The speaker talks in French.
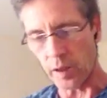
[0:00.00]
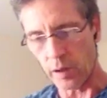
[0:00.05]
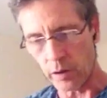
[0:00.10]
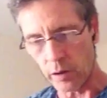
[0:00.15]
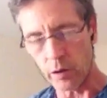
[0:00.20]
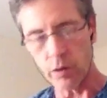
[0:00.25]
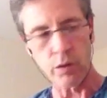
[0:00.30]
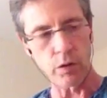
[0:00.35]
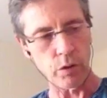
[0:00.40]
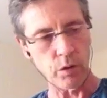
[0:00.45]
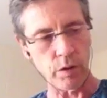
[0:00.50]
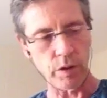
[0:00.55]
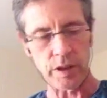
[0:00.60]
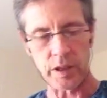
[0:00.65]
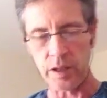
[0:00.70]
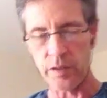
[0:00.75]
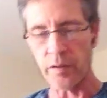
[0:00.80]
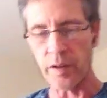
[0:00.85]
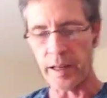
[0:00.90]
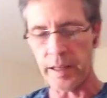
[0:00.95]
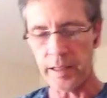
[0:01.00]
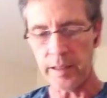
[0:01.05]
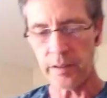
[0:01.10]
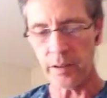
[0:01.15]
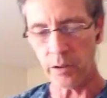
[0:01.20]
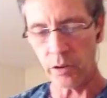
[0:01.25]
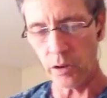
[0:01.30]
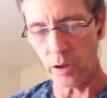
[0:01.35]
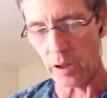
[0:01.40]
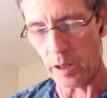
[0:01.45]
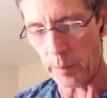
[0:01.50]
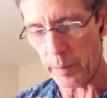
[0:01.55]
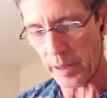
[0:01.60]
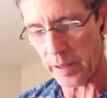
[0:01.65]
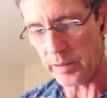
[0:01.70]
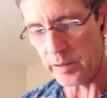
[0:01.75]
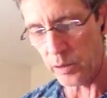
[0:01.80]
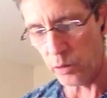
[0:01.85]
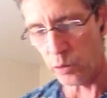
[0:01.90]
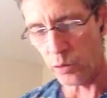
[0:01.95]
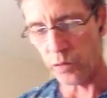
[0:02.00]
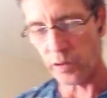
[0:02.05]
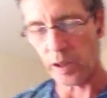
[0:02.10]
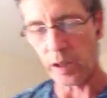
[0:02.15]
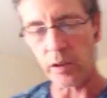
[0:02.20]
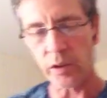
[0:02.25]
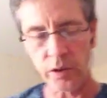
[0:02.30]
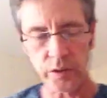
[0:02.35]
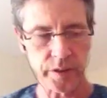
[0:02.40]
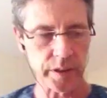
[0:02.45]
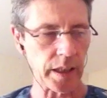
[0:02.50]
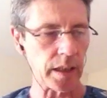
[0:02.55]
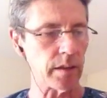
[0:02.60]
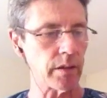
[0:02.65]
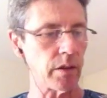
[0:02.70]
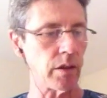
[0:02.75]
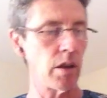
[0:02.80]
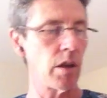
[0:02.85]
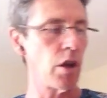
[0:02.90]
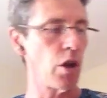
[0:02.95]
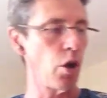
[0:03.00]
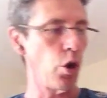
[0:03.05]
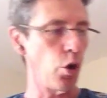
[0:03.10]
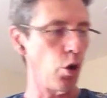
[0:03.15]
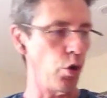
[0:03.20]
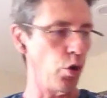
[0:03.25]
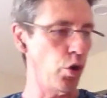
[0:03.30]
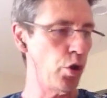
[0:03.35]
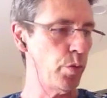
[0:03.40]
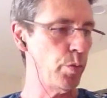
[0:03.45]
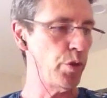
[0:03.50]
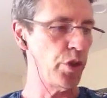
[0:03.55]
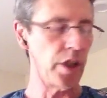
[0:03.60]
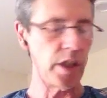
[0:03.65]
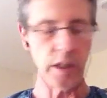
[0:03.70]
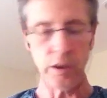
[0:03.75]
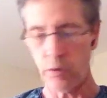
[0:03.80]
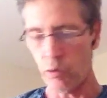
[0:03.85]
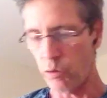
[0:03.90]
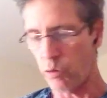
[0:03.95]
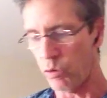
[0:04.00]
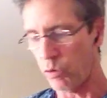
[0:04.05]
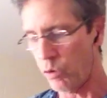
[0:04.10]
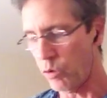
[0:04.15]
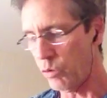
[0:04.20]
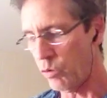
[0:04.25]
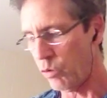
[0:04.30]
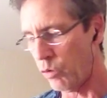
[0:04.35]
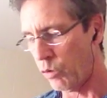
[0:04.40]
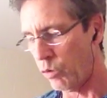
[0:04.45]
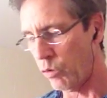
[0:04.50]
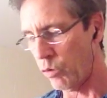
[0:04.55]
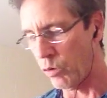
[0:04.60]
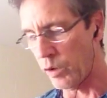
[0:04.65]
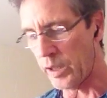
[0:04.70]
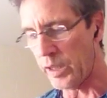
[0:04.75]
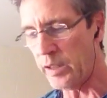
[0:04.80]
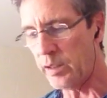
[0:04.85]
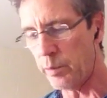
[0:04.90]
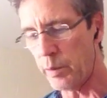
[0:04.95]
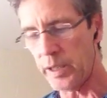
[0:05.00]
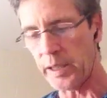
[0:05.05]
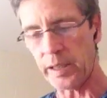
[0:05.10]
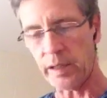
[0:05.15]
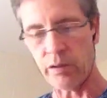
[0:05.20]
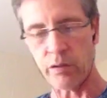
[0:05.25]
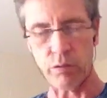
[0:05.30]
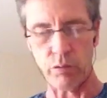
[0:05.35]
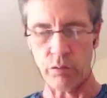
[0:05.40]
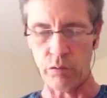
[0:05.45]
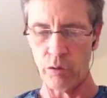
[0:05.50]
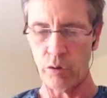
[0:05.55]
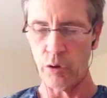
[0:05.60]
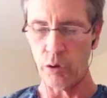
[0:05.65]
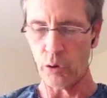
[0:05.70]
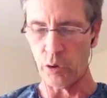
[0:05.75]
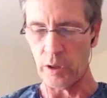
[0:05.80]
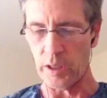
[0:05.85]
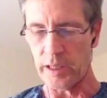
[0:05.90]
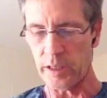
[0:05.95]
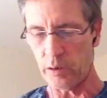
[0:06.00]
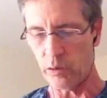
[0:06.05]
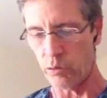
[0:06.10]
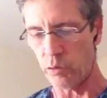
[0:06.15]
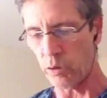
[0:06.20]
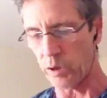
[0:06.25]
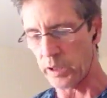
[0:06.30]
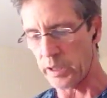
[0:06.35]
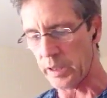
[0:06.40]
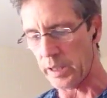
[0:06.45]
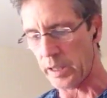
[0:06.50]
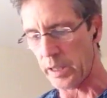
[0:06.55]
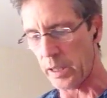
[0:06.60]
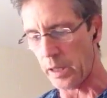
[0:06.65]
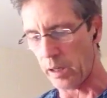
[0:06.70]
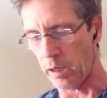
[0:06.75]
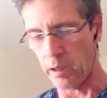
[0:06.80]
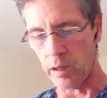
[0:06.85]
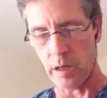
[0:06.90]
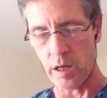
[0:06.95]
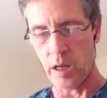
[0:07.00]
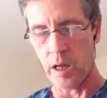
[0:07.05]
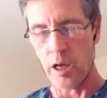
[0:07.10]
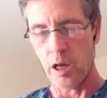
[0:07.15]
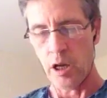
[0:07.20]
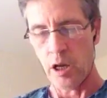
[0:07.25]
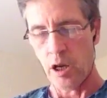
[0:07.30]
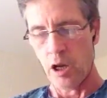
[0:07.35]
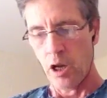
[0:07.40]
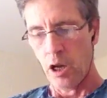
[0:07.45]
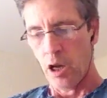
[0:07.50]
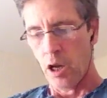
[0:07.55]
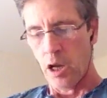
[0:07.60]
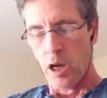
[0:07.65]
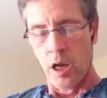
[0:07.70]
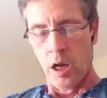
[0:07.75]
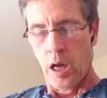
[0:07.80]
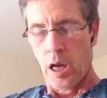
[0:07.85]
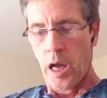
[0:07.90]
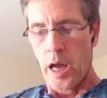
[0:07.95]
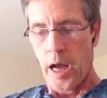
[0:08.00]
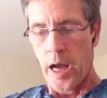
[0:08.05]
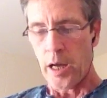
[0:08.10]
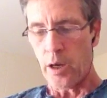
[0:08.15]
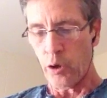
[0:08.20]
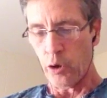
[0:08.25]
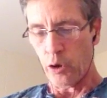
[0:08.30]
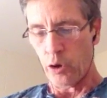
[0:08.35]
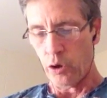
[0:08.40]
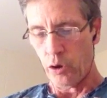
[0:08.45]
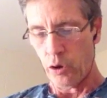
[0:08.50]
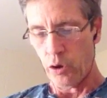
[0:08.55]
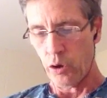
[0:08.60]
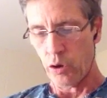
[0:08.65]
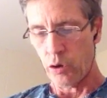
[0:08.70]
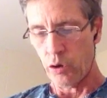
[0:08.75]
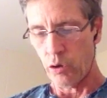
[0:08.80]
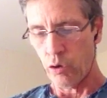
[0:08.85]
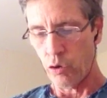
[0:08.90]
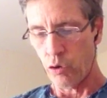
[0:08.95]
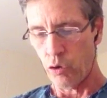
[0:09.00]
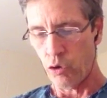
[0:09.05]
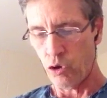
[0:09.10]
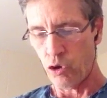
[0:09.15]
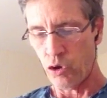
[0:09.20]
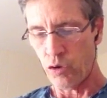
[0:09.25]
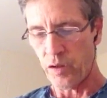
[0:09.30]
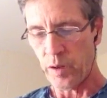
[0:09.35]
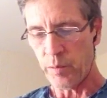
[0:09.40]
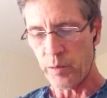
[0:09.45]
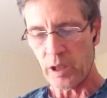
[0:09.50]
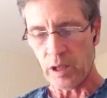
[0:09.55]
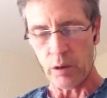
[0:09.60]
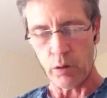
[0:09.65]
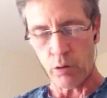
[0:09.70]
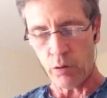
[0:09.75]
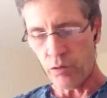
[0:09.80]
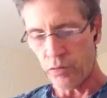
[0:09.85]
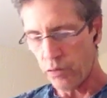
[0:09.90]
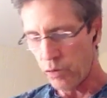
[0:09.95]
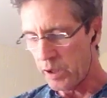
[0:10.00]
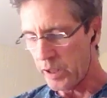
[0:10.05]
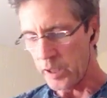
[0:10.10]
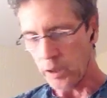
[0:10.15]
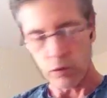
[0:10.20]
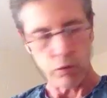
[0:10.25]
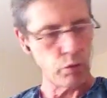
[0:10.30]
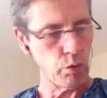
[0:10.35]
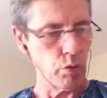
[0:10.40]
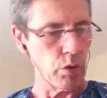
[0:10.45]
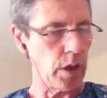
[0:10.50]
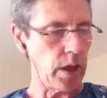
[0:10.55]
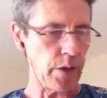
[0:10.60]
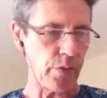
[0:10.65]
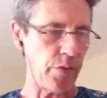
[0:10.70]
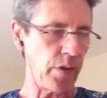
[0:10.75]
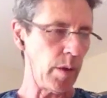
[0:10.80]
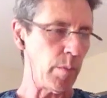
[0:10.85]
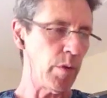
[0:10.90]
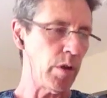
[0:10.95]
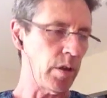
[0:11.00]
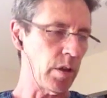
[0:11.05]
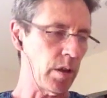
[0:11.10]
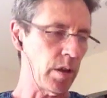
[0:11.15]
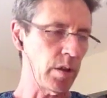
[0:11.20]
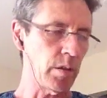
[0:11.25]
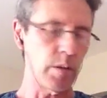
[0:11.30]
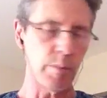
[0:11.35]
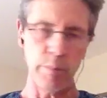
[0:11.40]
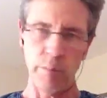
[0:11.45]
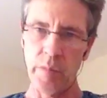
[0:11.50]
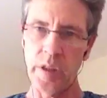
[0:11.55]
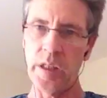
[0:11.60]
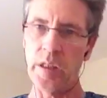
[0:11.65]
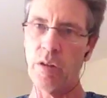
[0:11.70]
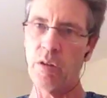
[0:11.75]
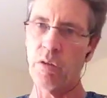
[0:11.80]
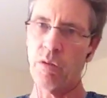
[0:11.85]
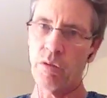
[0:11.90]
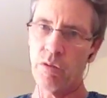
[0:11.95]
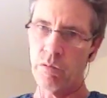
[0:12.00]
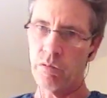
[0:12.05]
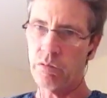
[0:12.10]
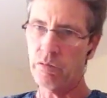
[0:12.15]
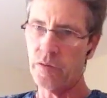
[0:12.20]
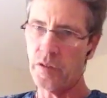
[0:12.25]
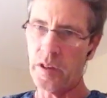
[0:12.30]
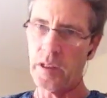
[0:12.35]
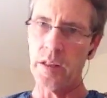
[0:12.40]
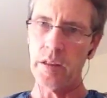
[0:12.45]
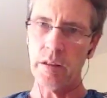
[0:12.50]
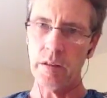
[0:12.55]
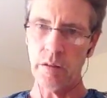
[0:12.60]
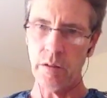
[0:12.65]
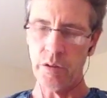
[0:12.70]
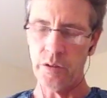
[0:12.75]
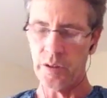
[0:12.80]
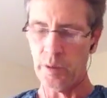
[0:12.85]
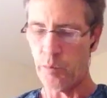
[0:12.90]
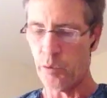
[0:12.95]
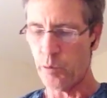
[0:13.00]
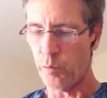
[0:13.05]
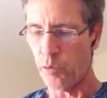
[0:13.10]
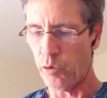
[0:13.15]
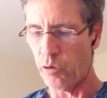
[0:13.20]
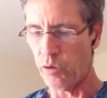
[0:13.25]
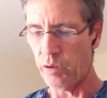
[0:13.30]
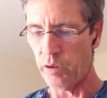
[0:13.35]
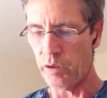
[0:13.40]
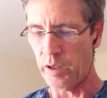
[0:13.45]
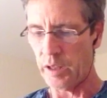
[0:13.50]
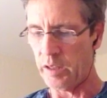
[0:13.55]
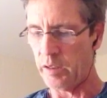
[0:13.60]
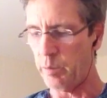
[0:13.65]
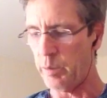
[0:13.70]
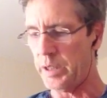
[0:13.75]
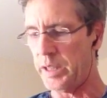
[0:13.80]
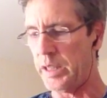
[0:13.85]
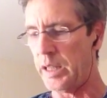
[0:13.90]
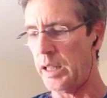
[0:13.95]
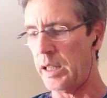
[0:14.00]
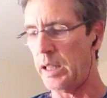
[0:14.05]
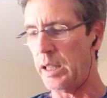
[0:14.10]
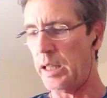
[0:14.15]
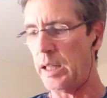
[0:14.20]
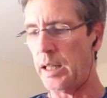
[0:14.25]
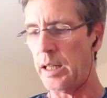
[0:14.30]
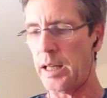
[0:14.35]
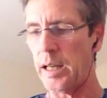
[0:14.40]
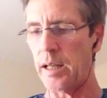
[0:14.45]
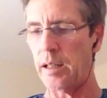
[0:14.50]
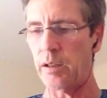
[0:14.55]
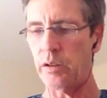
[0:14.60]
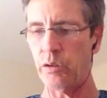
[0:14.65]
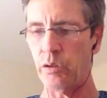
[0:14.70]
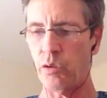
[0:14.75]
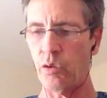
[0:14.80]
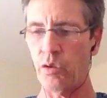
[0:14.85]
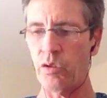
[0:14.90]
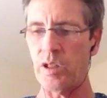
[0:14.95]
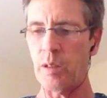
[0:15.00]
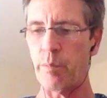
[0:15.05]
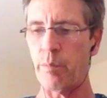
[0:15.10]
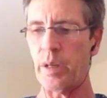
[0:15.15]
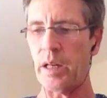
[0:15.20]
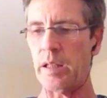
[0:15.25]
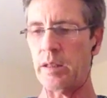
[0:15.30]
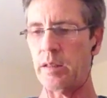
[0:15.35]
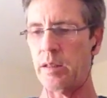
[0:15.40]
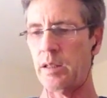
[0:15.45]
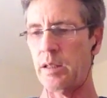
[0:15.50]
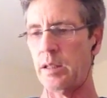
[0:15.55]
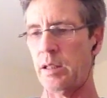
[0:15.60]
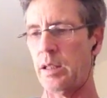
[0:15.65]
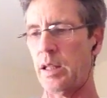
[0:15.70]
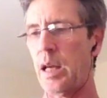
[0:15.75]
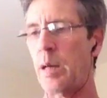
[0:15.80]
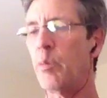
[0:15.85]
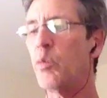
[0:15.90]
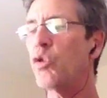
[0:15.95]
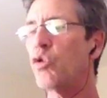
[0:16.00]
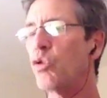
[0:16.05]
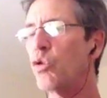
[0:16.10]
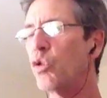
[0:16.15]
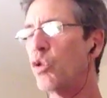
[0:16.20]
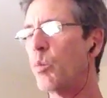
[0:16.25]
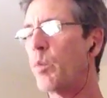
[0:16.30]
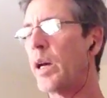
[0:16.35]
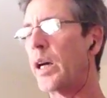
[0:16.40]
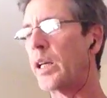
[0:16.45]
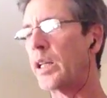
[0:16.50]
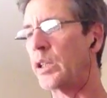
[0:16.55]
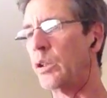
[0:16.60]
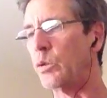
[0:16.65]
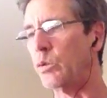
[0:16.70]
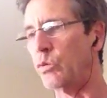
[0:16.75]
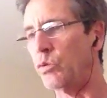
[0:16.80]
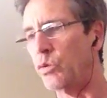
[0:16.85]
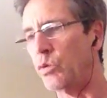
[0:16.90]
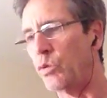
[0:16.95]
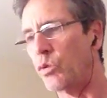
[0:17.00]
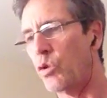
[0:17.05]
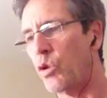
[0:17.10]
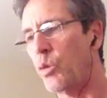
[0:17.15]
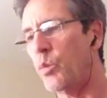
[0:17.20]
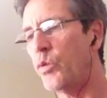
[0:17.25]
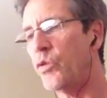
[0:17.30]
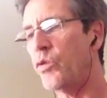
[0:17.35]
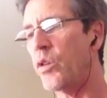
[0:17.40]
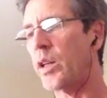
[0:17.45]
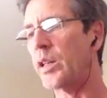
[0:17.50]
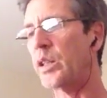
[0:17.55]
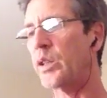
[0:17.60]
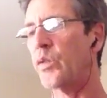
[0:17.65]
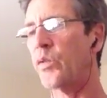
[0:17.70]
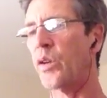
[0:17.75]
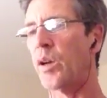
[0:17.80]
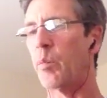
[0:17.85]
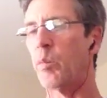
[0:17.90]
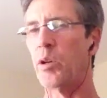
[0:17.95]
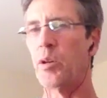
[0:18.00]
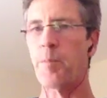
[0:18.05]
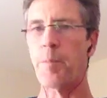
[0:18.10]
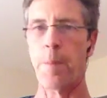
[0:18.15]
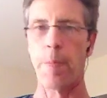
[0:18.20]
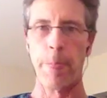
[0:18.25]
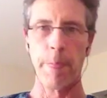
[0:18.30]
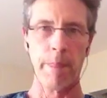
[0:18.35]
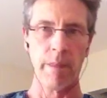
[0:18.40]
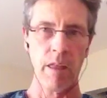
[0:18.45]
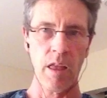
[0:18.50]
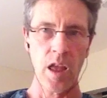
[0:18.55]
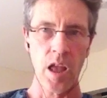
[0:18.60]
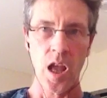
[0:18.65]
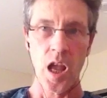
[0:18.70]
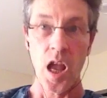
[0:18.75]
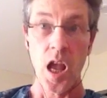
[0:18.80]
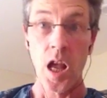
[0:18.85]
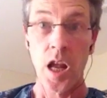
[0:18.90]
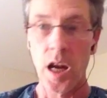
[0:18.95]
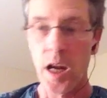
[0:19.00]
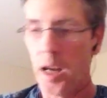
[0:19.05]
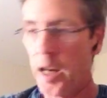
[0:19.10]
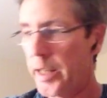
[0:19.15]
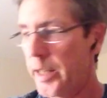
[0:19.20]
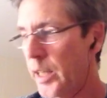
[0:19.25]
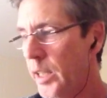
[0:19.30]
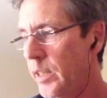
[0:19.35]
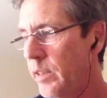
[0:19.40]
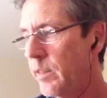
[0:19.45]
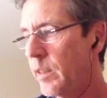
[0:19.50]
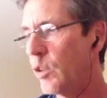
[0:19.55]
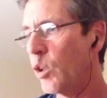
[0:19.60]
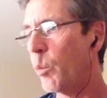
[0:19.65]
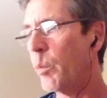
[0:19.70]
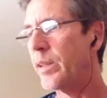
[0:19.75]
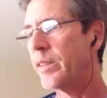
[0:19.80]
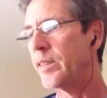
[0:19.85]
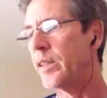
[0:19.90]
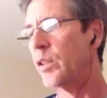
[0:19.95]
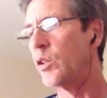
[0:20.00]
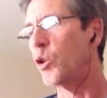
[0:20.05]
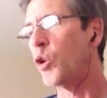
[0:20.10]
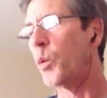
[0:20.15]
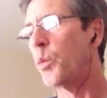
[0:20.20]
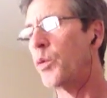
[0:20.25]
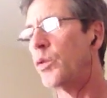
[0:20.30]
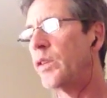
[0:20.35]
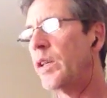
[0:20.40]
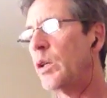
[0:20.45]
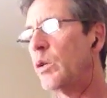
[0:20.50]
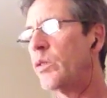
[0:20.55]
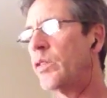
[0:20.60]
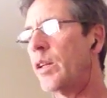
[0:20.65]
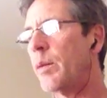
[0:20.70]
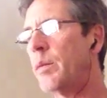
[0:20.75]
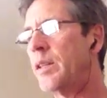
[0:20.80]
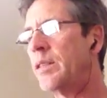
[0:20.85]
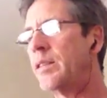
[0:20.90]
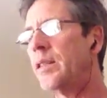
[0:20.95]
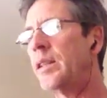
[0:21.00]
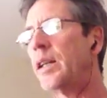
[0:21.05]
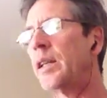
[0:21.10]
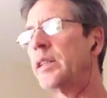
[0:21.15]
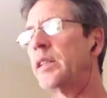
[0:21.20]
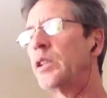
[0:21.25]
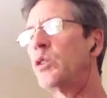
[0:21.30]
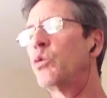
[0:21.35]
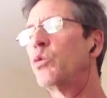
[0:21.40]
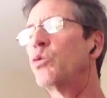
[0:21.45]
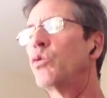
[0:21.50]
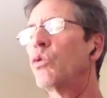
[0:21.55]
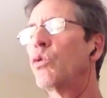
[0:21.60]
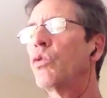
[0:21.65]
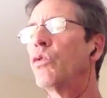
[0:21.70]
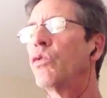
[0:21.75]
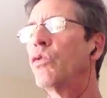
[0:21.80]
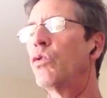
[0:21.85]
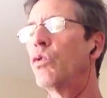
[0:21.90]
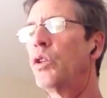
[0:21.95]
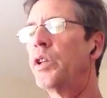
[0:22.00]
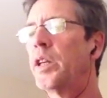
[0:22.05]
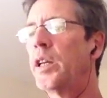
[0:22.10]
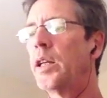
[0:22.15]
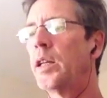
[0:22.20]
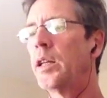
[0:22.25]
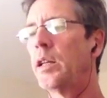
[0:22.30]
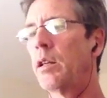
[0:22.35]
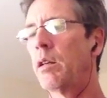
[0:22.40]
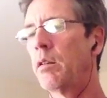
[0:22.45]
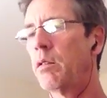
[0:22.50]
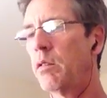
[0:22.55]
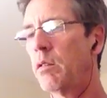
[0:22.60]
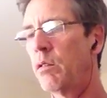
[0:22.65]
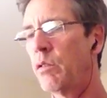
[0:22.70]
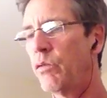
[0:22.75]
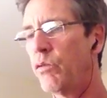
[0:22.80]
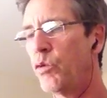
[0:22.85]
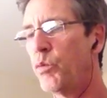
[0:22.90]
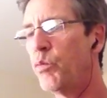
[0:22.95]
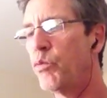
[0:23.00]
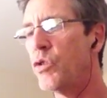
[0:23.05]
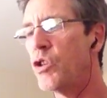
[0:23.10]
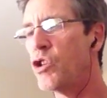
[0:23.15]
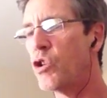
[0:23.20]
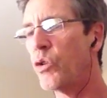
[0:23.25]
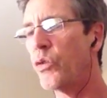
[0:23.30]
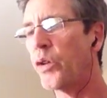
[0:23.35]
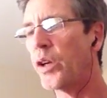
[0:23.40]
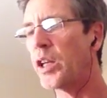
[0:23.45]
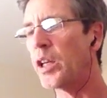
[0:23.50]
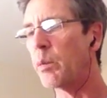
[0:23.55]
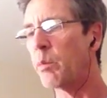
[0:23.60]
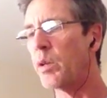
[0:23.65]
euh, qui va être, à partir du vers 34, l'objet de notre explication, de notre lecture linéaire. Alors, euh, je vais peut-être vous lire toute la fable, hein, mais on va simplement expliquer la deuxième partie. À Monsieur de Barillon, donc le pouvoir des fables. La qualité d'ambassadeur peut-elle s'abaisser à des contes vulgaires Vous puis-je offrir